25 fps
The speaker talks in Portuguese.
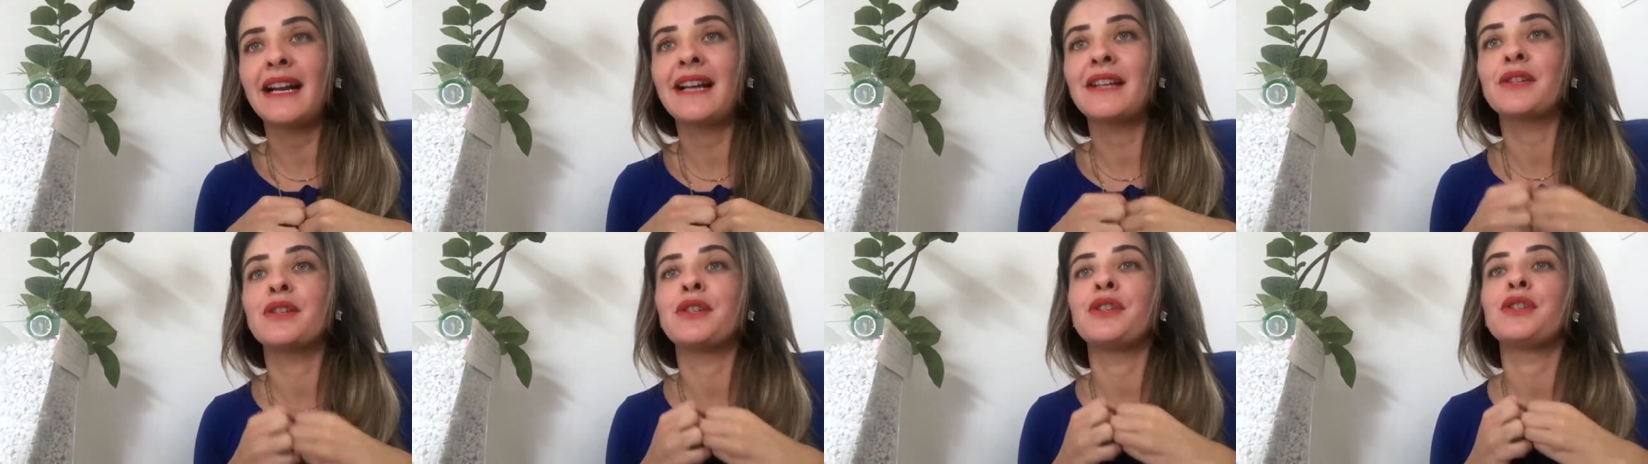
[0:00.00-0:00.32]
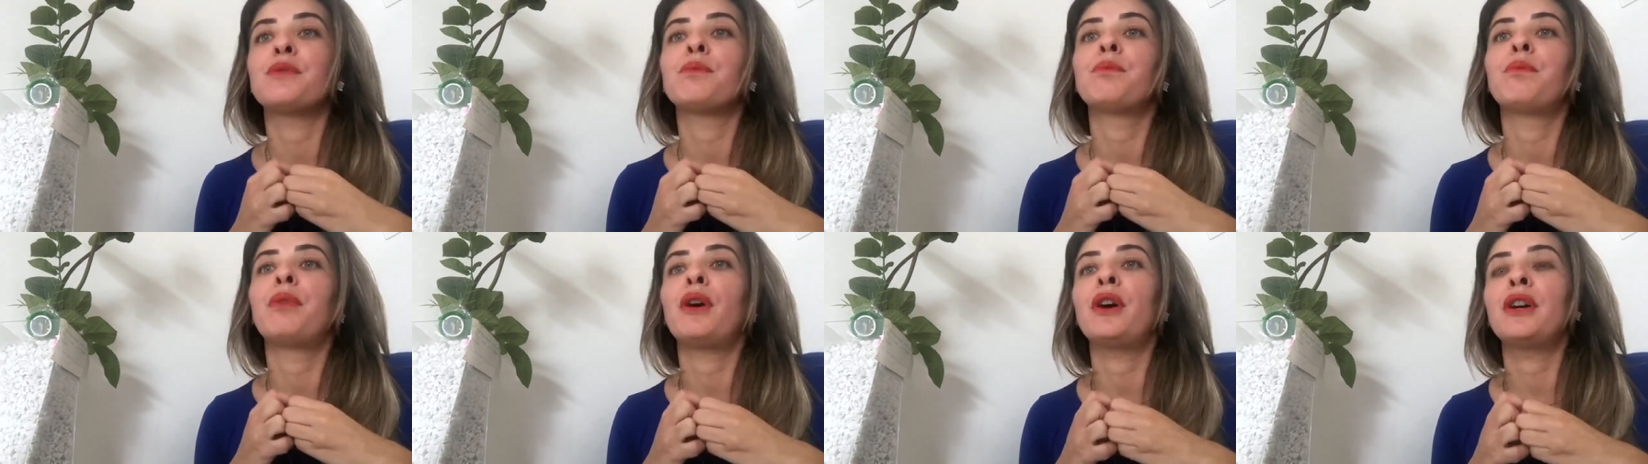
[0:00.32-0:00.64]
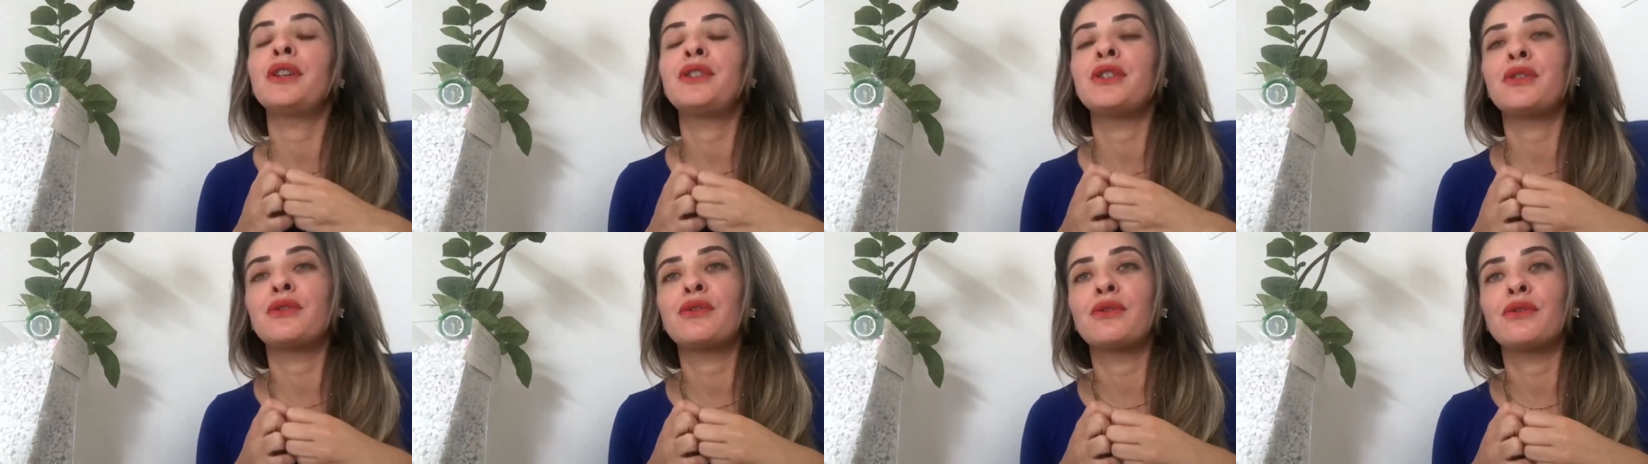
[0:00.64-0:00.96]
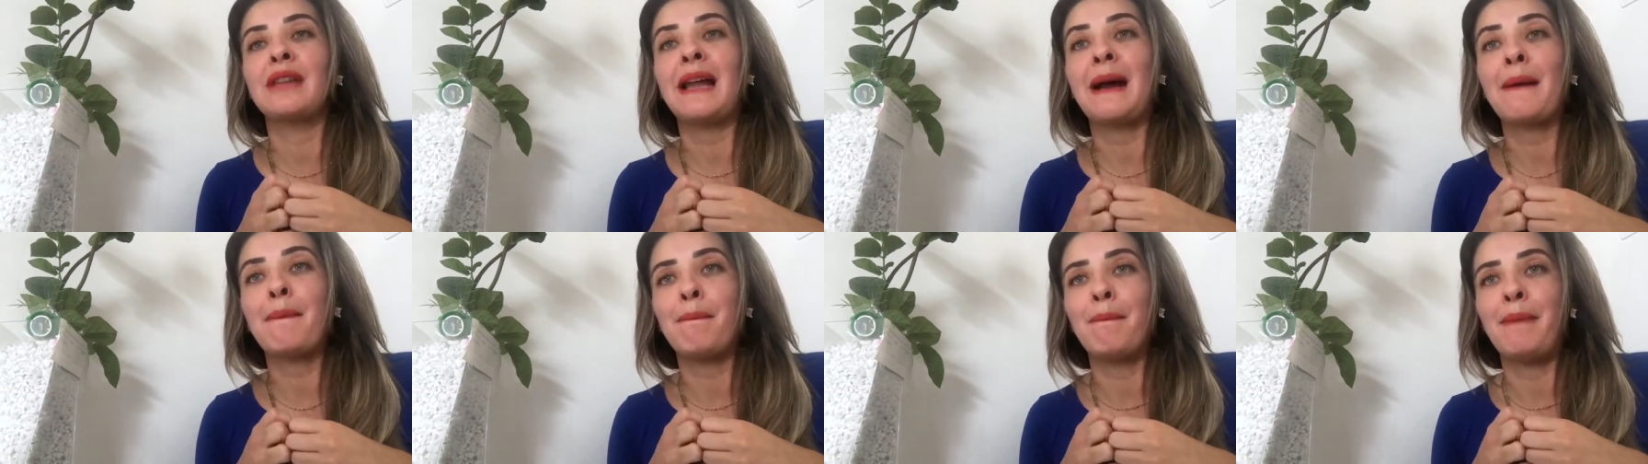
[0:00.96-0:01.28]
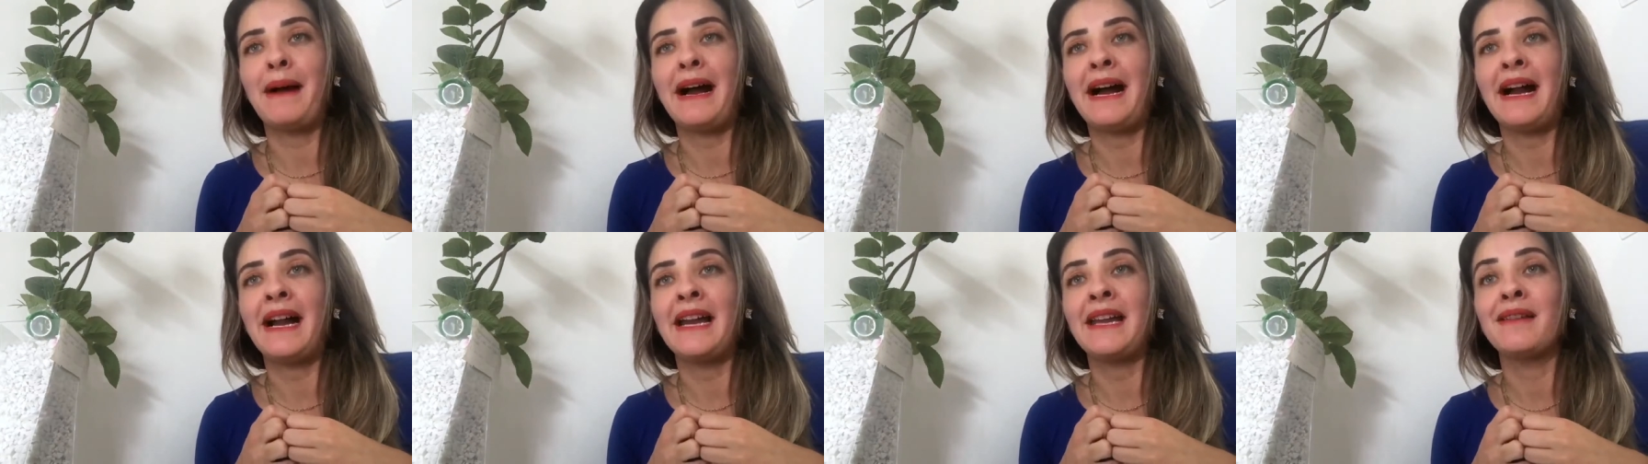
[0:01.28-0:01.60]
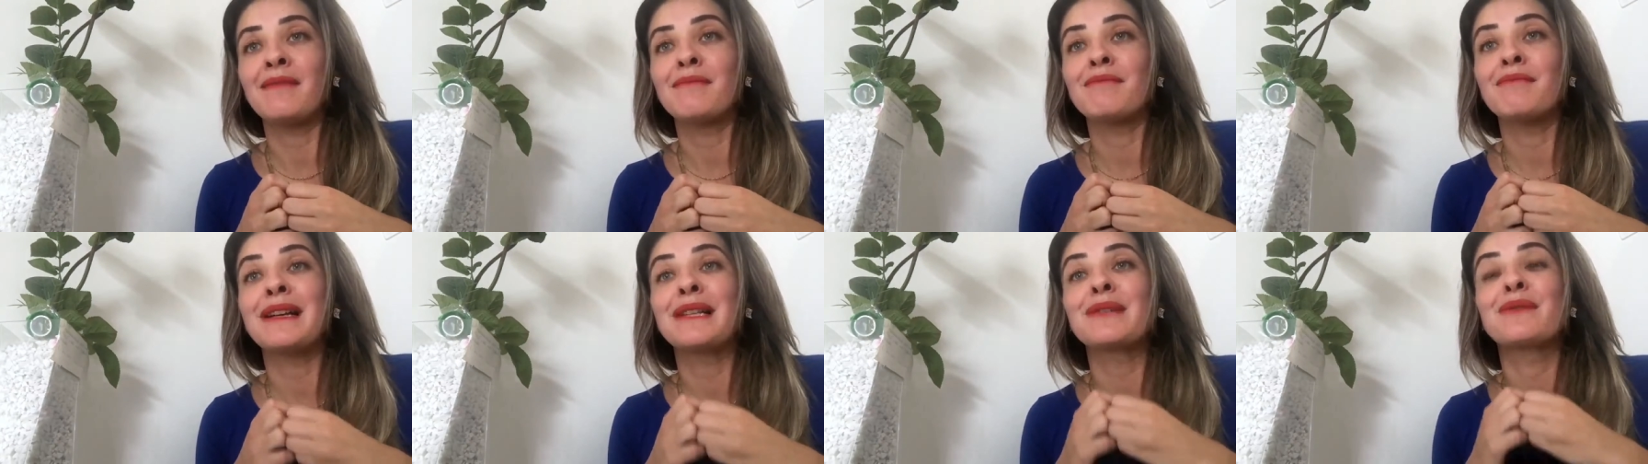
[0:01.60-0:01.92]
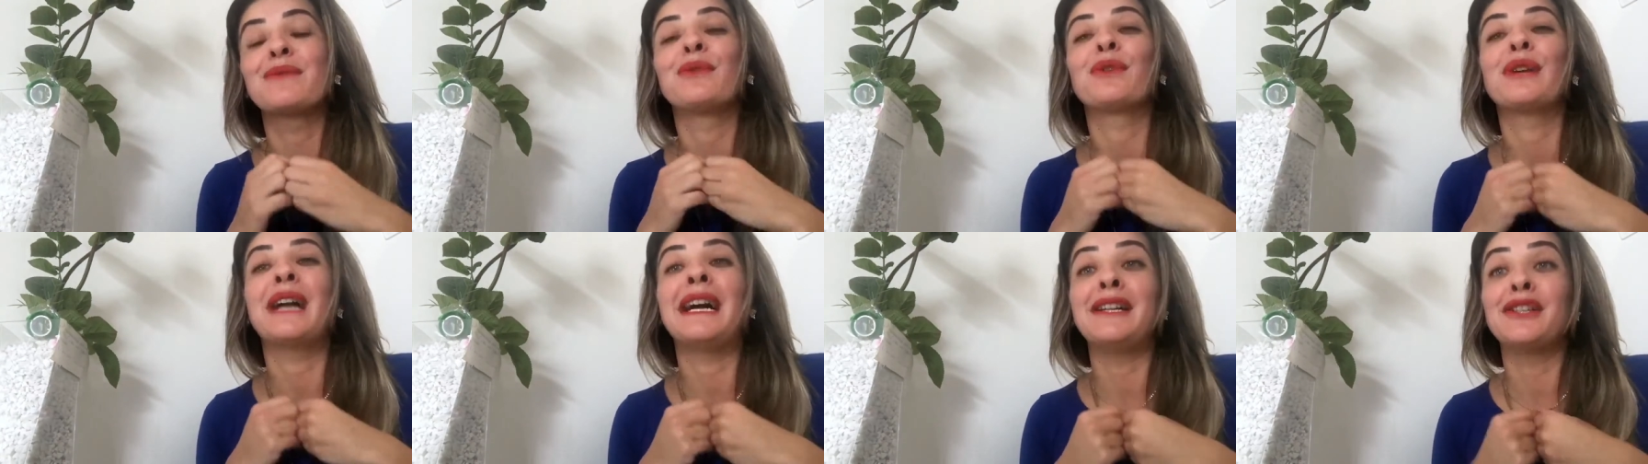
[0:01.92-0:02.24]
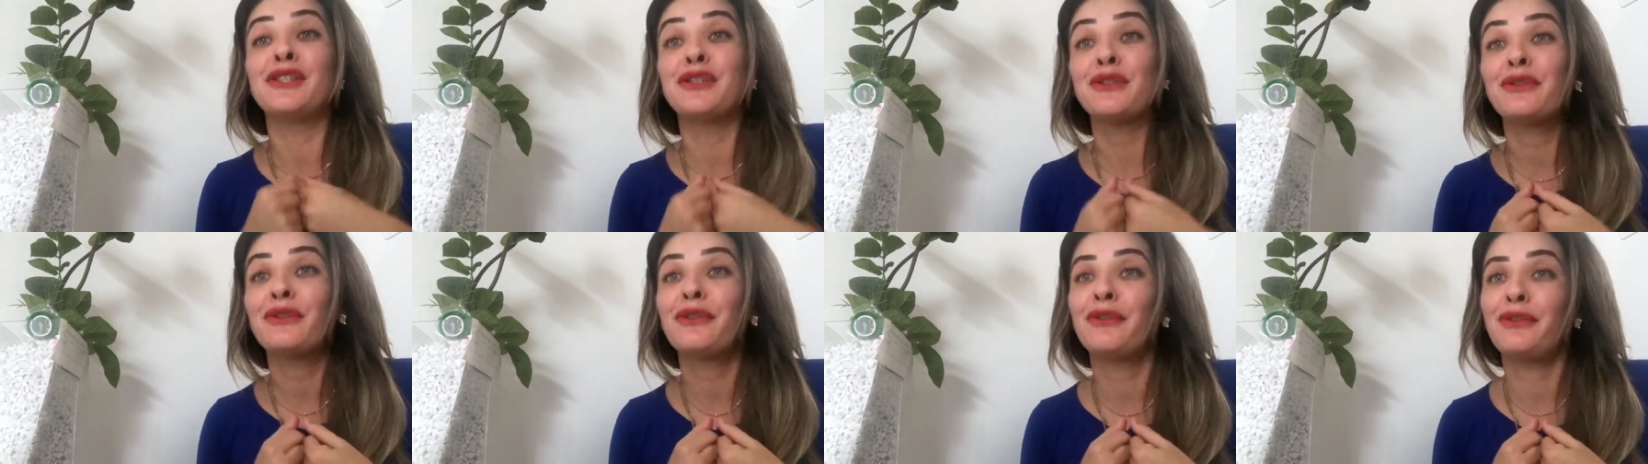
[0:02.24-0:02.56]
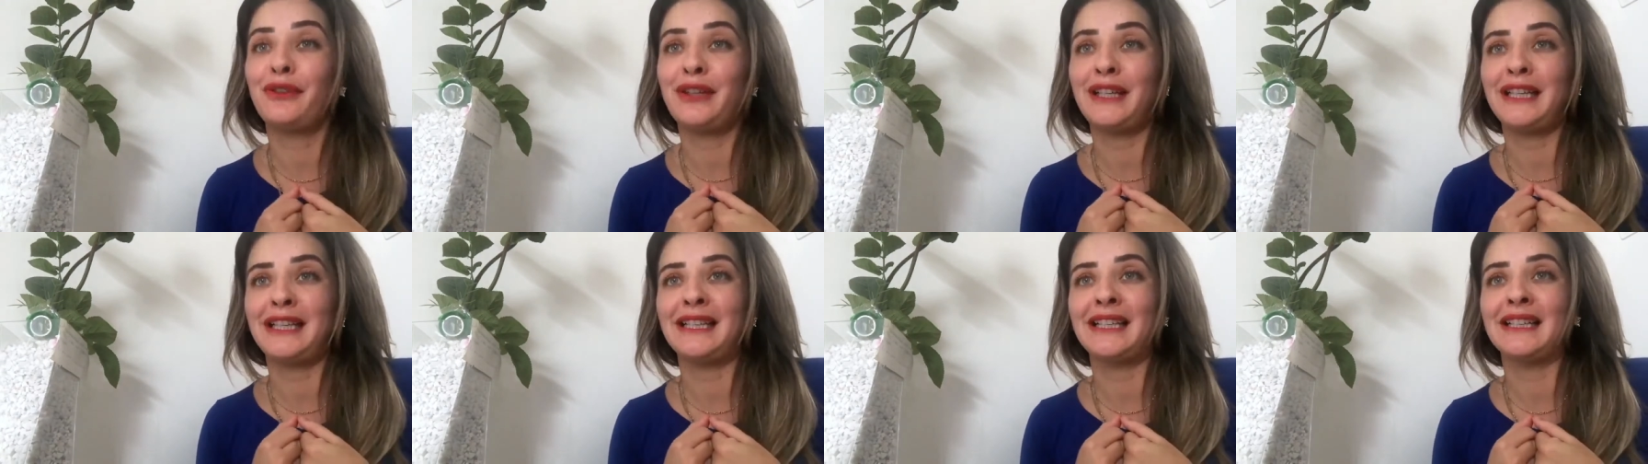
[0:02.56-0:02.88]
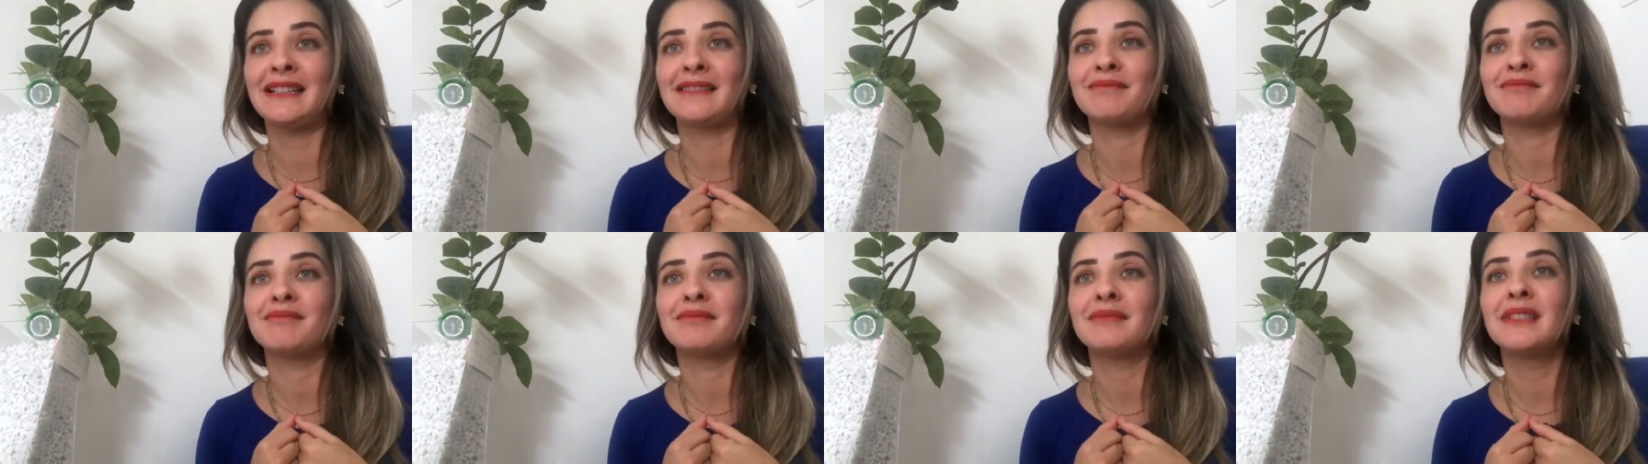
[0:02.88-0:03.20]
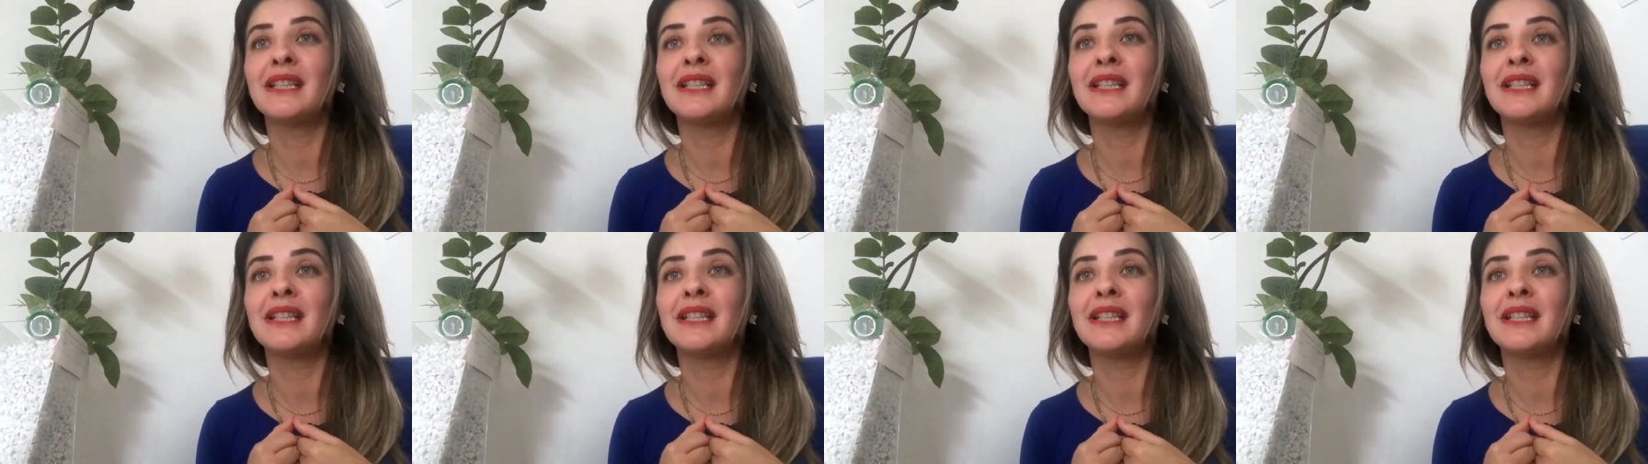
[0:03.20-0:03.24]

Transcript: a gente pode ajudar pai, mas no lugar de filha,